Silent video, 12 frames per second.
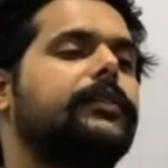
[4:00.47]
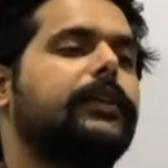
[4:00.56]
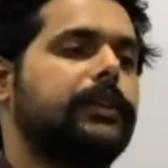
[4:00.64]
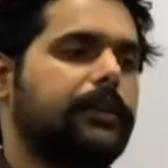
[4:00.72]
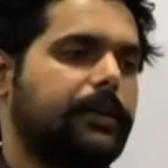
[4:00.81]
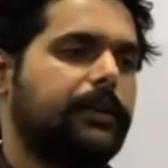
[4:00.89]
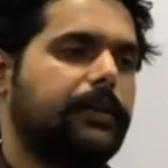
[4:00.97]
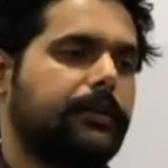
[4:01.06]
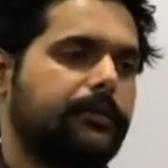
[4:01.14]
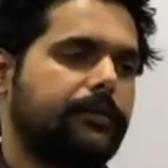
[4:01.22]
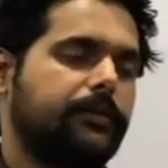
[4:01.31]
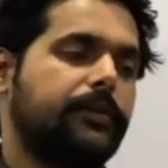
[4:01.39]
देती है
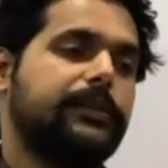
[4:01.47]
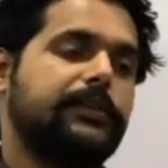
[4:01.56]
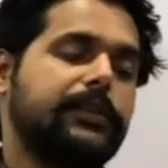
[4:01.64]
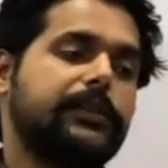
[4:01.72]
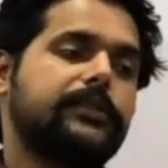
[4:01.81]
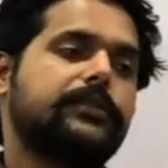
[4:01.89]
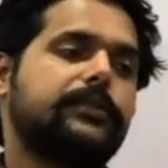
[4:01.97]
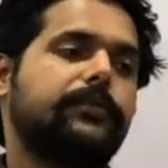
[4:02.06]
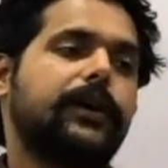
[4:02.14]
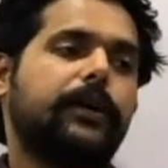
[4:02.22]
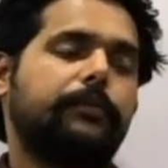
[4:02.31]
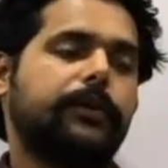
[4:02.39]
डिसीजंस
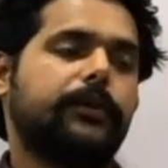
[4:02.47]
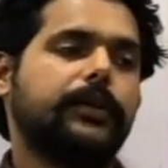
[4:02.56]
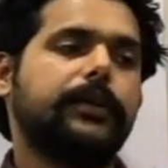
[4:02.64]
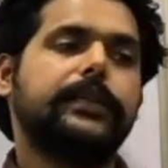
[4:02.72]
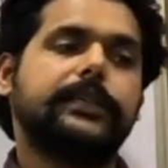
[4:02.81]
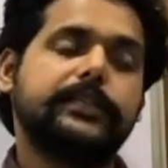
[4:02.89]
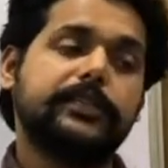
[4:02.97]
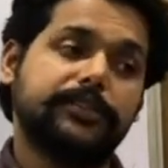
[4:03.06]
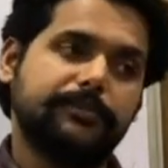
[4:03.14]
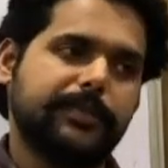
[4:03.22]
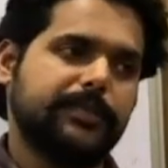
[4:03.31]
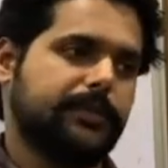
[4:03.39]
वहाँ पर
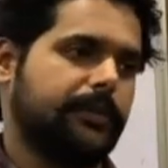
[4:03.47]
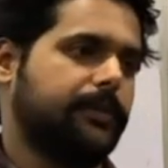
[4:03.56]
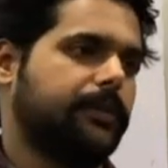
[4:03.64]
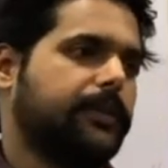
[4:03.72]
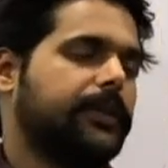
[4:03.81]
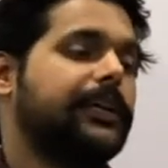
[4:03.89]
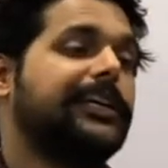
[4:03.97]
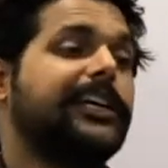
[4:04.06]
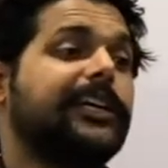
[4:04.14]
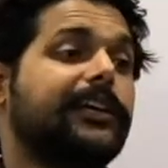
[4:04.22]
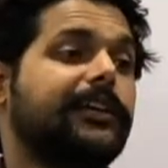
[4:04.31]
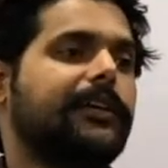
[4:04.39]
जजमेंट्स हैं
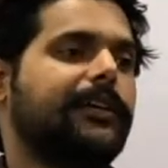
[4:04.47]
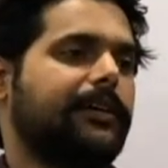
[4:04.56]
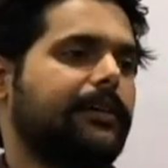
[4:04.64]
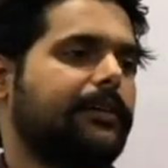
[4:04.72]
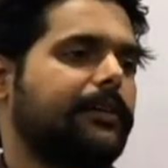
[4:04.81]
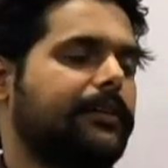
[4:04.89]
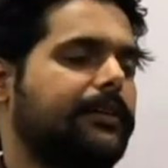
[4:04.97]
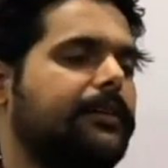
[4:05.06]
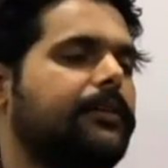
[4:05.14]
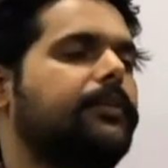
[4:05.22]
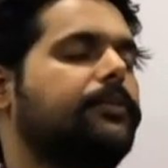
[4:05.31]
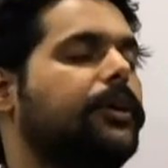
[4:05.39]
डिक्री हैं
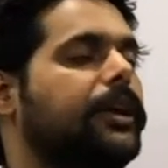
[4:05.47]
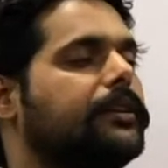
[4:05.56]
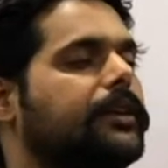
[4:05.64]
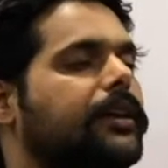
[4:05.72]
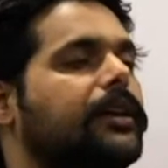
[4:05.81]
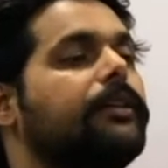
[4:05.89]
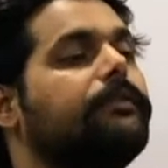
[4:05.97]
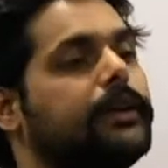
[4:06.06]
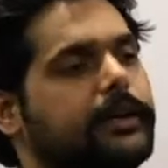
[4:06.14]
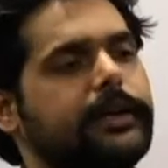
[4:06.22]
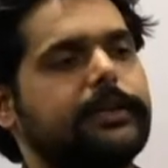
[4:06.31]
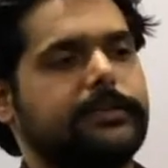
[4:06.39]
वो एक तरह के
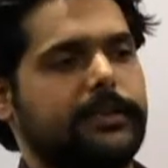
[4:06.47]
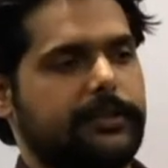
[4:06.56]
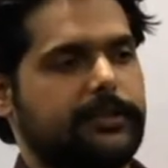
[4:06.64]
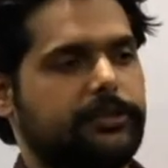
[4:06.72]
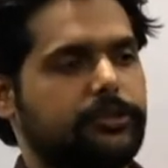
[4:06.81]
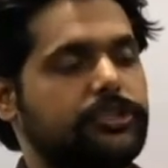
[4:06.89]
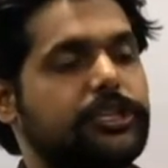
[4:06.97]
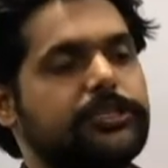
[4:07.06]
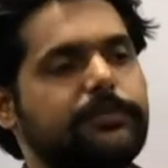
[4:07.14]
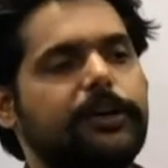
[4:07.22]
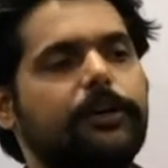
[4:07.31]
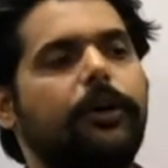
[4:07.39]
वर्डिक्ट्स हैं तो
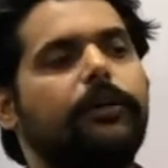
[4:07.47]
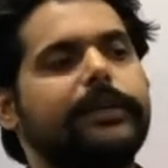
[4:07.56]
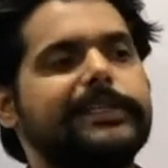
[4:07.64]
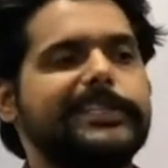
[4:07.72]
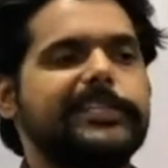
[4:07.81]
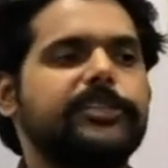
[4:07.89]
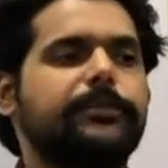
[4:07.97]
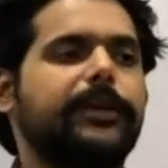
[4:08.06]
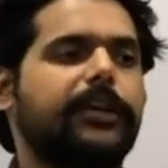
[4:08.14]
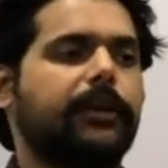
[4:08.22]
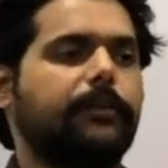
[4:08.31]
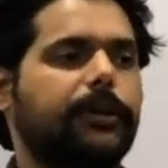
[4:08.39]
जजमेंट और डिसीजन
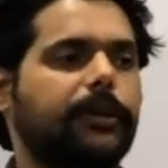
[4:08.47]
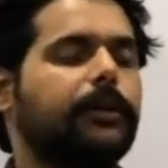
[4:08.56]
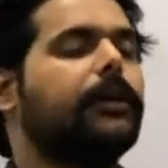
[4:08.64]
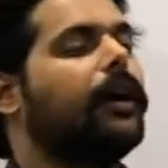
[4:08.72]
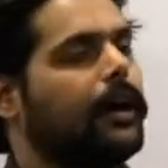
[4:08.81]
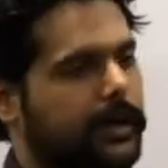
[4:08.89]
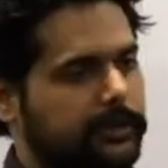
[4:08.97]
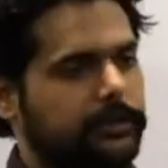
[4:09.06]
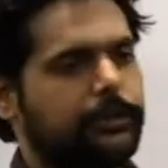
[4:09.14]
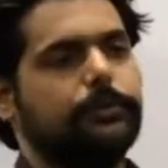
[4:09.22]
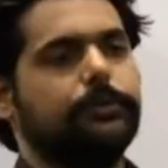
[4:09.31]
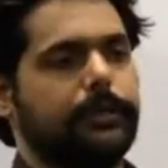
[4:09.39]
मेकिंग में अंतर
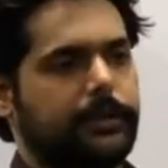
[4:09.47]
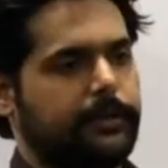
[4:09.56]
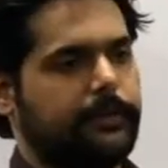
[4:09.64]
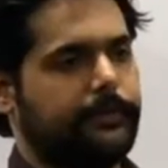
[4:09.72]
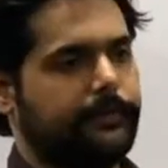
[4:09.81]
होता है